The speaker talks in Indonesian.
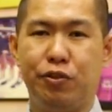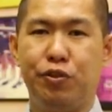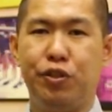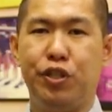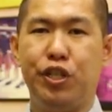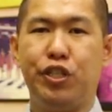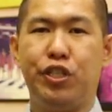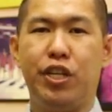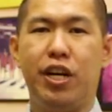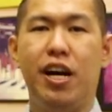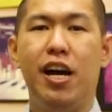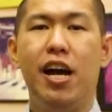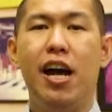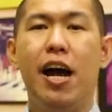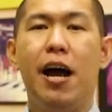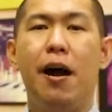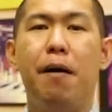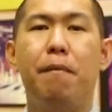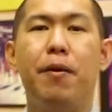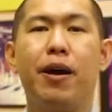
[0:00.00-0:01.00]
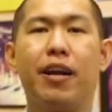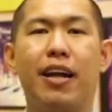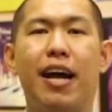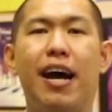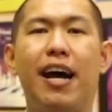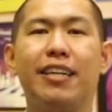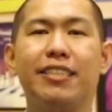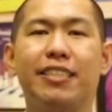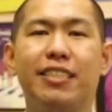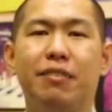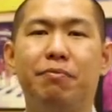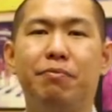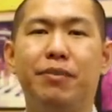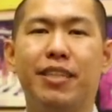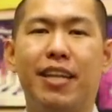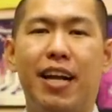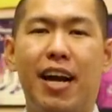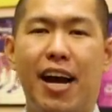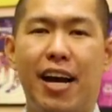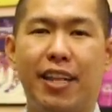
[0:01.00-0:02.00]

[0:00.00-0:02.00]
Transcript: Indonesia berhasil menang